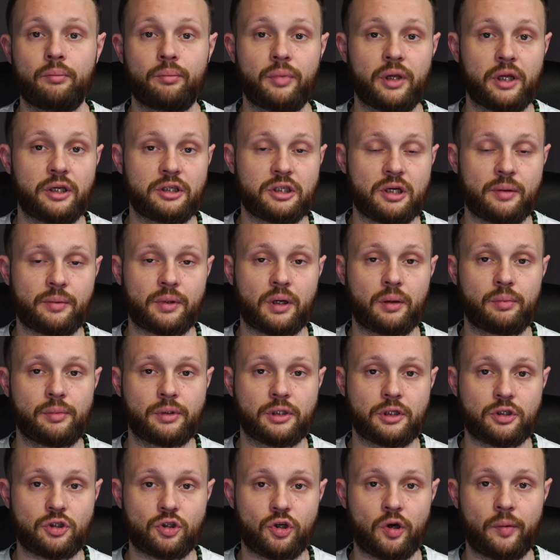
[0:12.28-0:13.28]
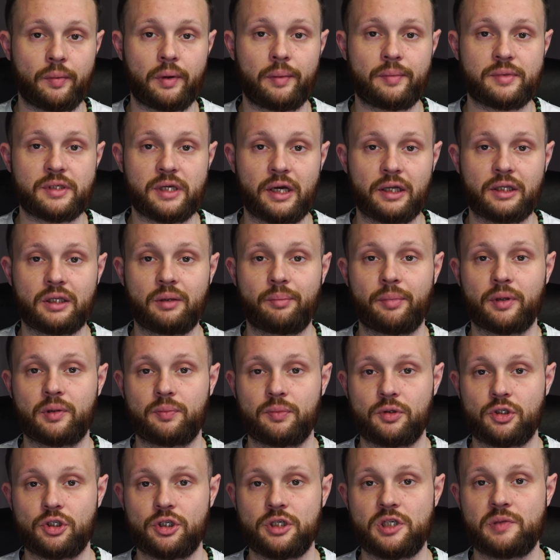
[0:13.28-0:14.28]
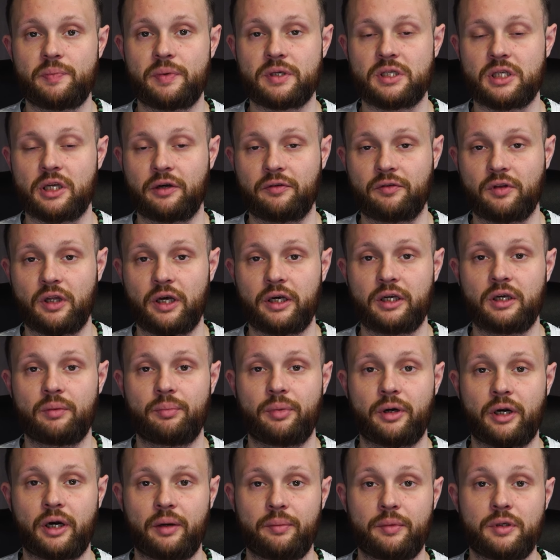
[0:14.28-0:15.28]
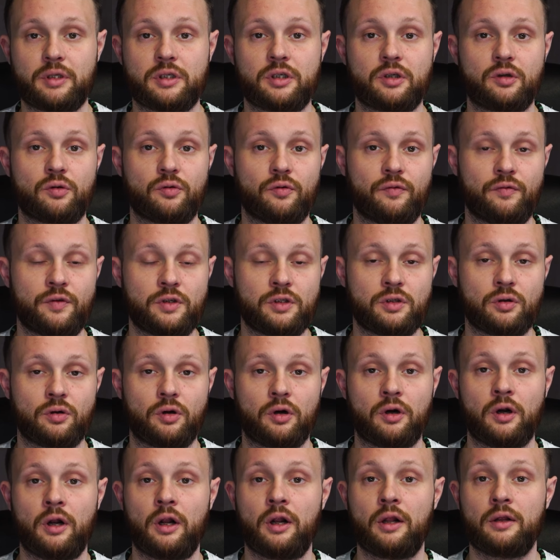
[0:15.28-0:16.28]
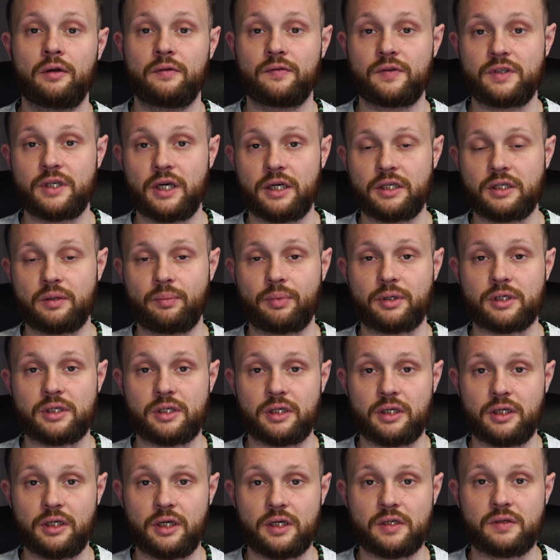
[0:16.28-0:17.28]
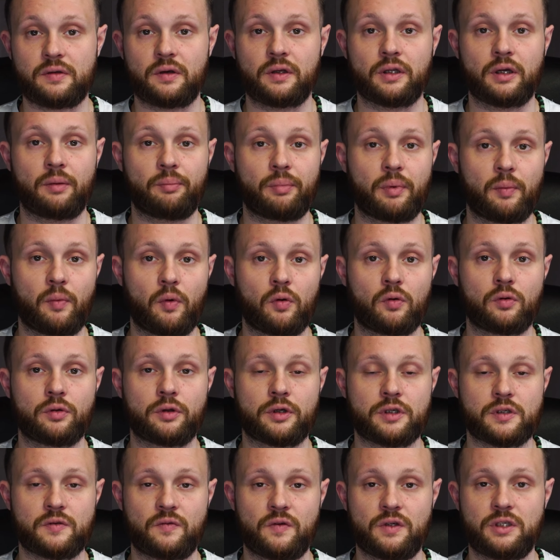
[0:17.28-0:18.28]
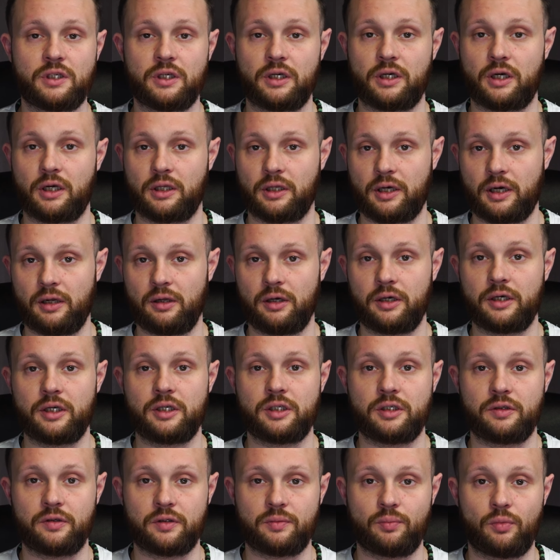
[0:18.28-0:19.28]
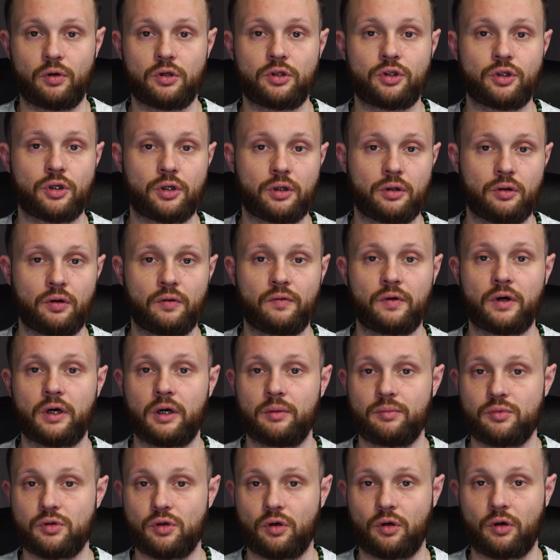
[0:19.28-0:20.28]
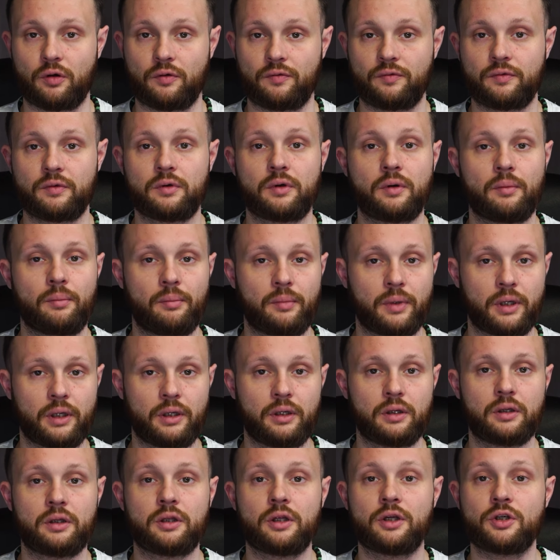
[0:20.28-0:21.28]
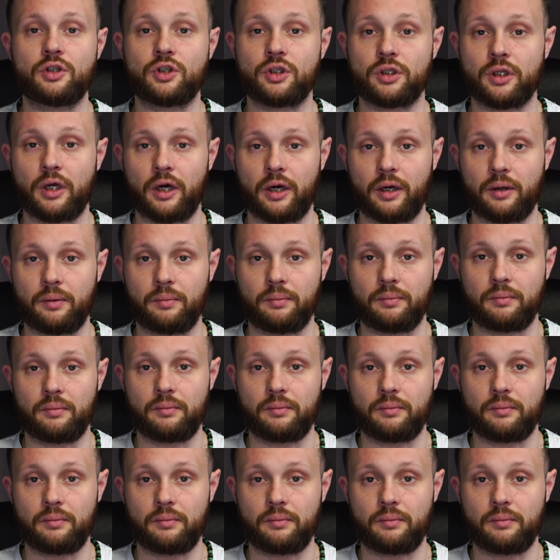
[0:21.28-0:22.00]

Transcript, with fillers: Перед тем как мы начнем, обязательно подпишись, поставь лайк и прокомментируй видео. Все эти простые действия нам помогут в развитии канала и делать больше клевых обзоров. Мы начинаем.